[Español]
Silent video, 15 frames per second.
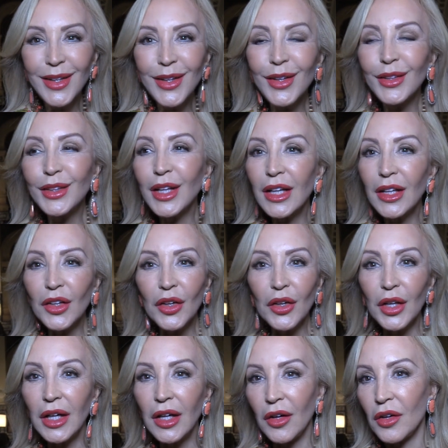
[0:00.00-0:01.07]
no
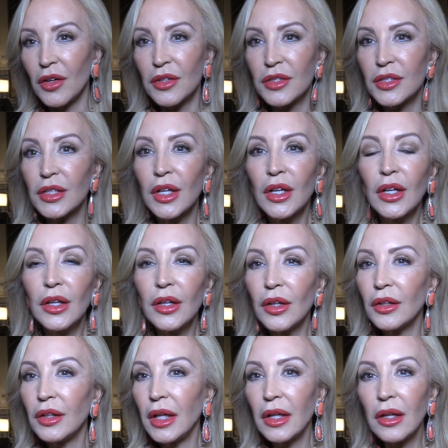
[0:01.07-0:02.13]
tengo hijos,
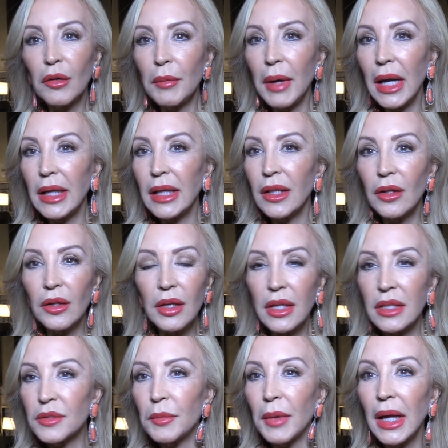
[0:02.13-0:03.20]
no tengo marido
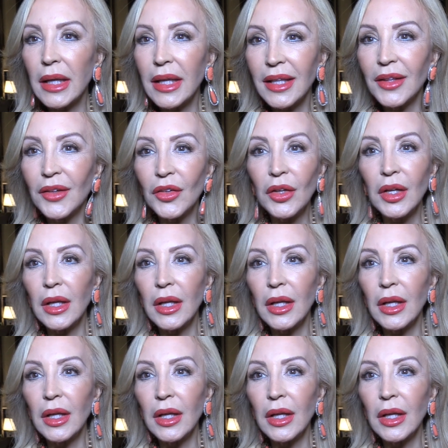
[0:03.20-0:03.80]
ni es marido,